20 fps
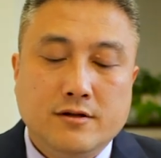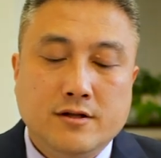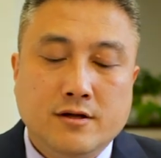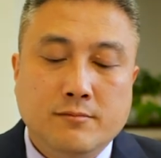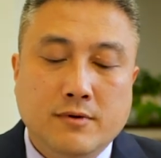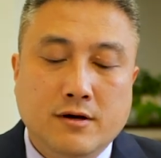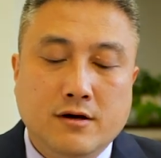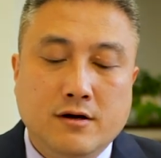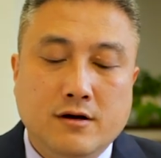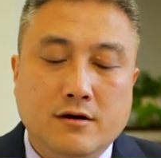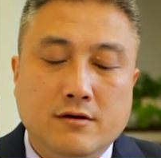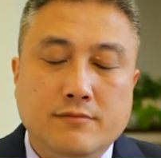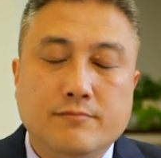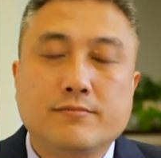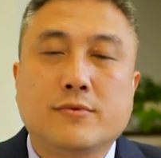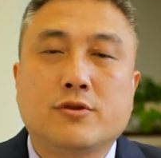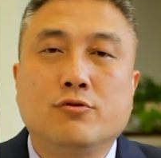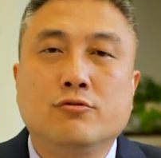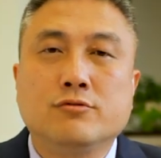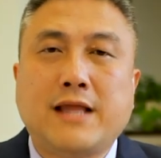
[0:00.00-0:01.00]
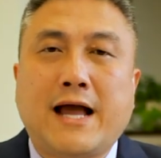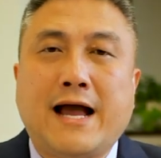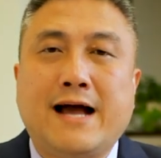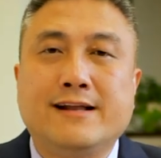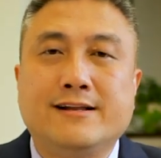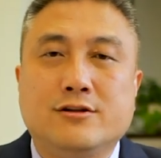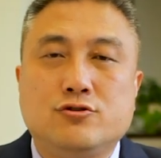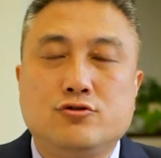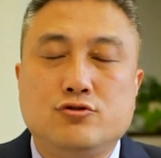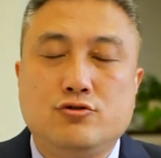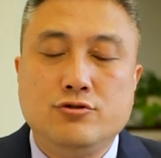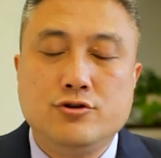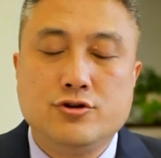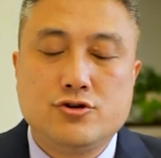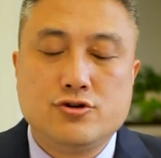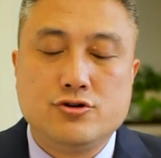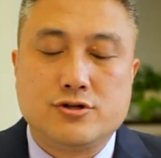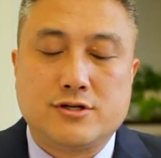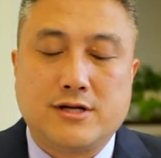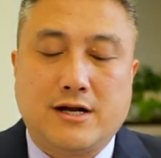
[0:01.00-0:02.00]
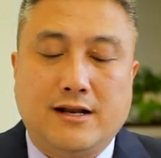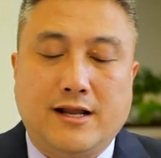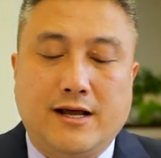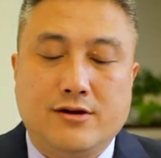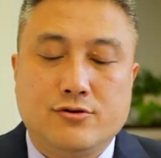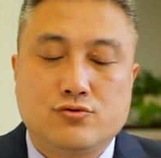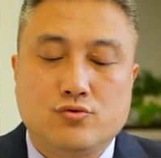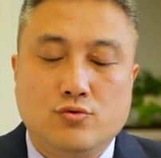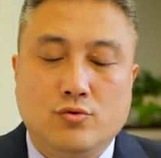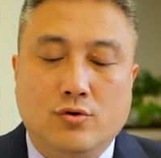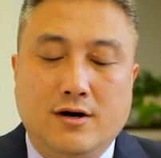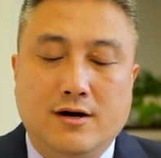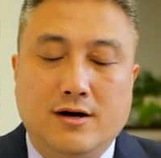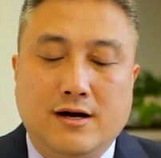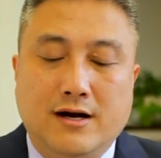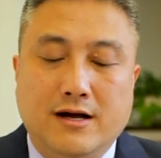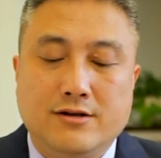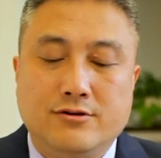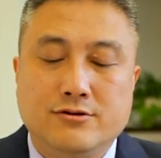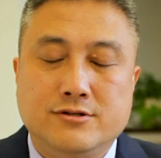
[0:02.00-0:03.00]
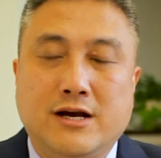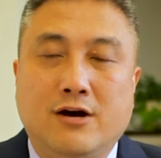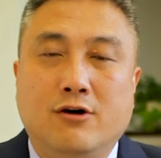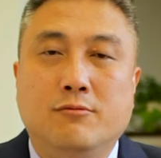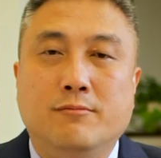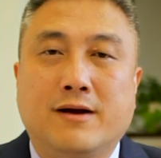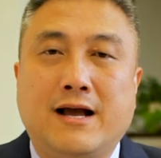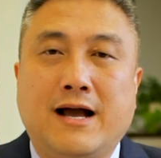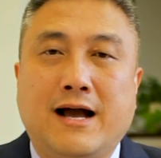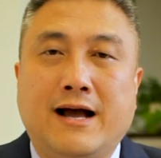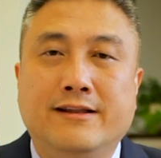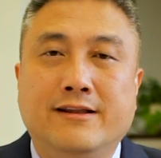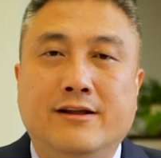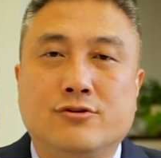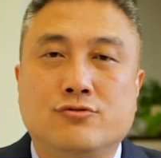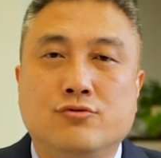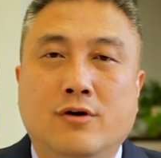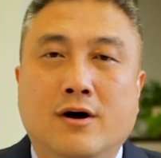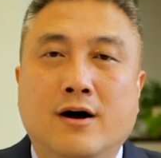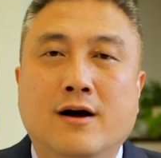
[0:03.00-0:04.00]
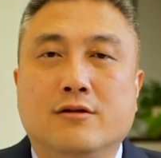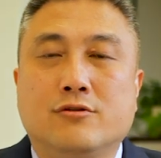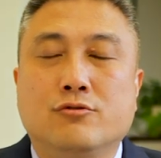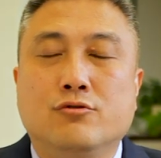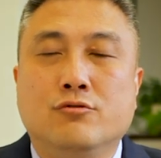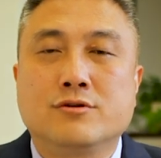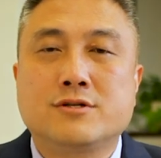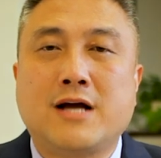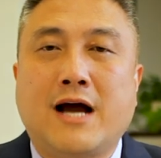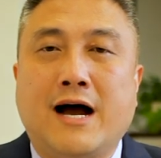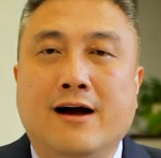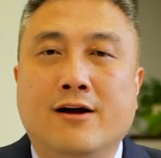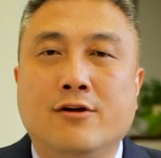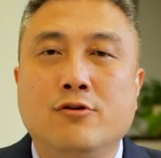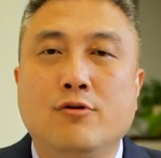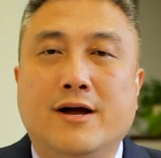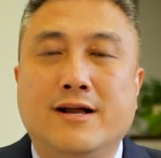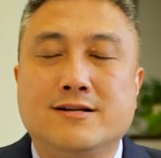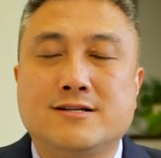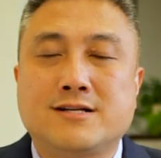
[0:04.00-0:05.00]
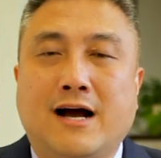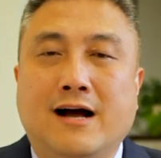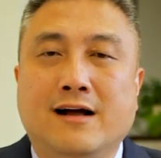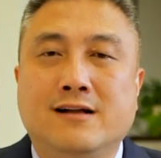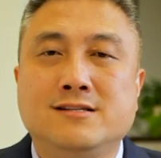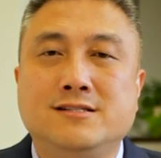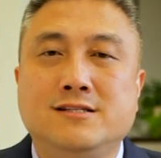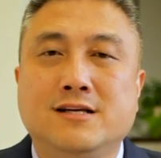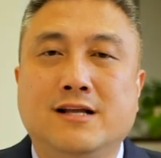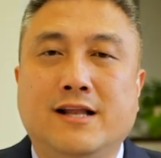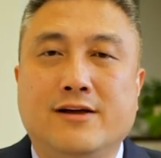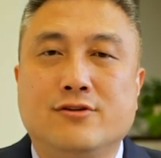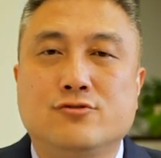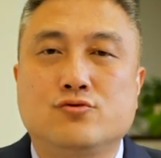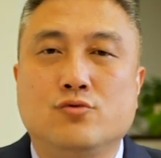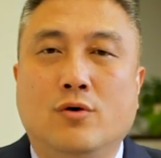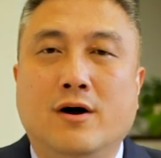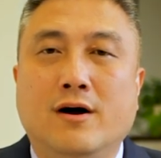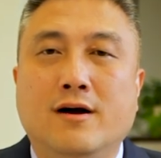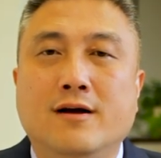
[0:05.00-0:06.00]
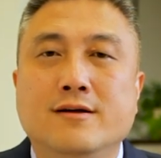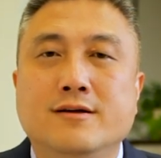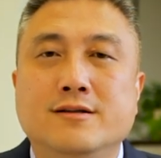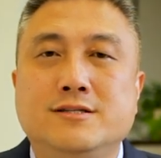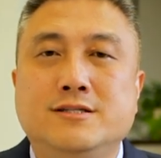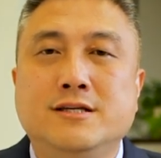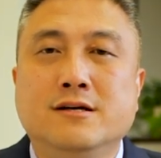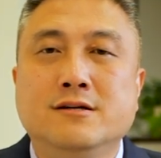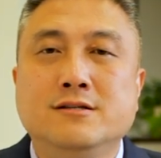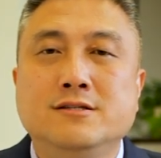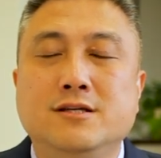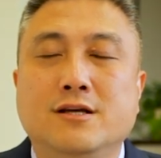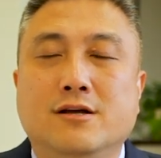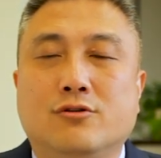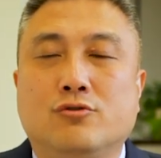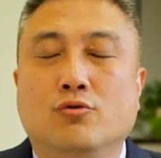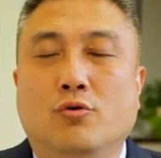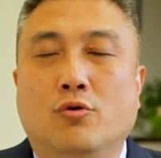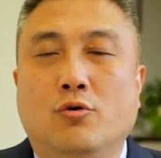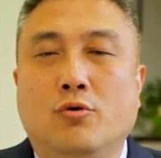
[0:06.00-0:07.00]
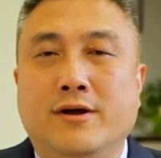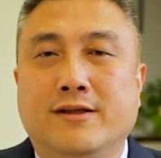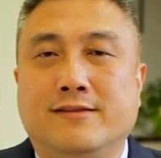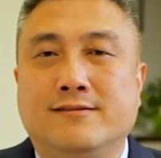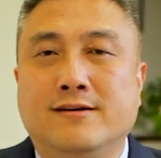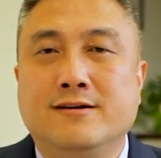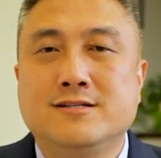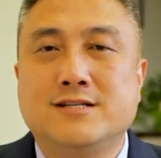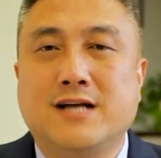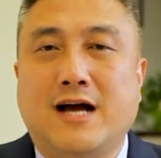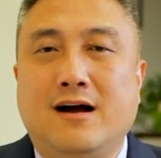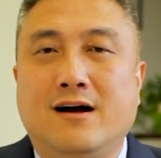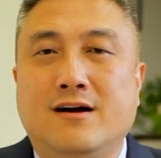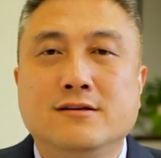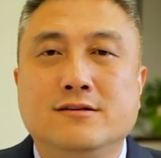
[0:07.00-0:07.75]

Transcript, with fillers: 那么从大的趋势上来说啊，就像我们看到说，从长远、长期来说，经济总会增长。